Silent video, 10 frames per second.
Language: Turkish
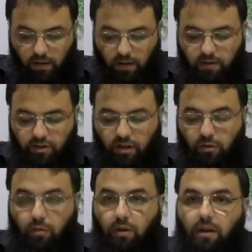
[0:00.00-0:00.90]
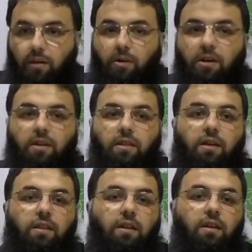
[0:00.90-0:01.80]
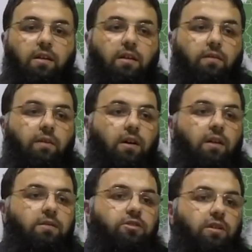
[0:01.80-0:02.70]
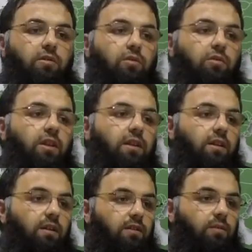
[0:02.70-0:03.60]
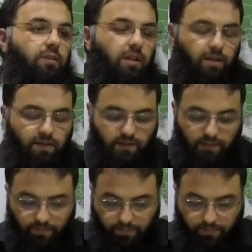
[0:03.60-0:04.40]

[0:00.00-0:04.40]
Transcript: Ancak ona ibadet eder ve ancak ondan yardım dileriz.''